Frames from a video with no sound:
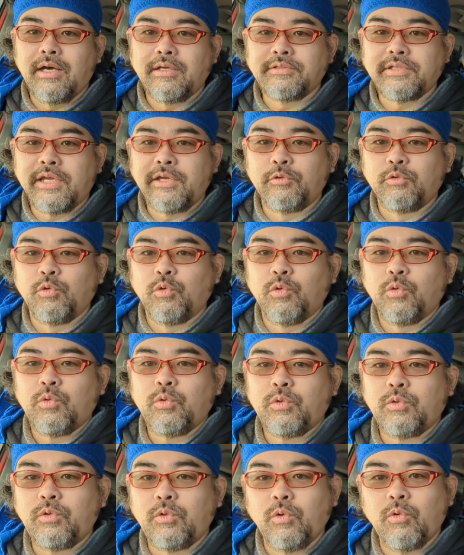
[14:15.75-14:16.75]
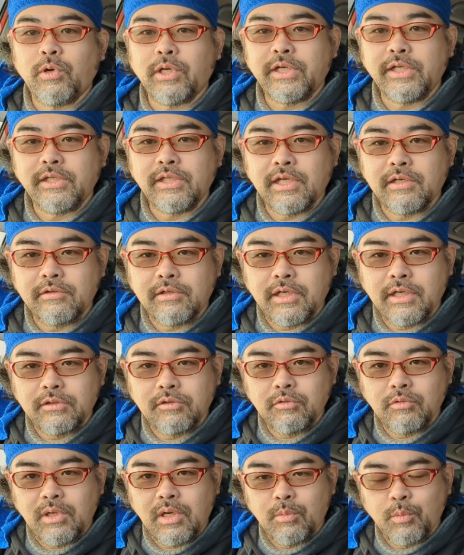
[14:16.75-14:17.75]
最後の動画になるか
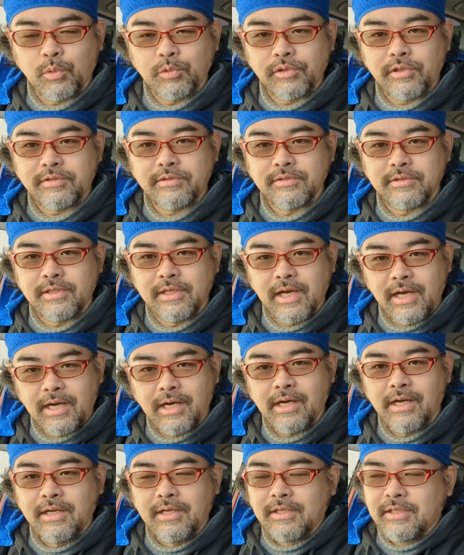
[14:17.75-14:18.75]
とは思うんですが、まあ、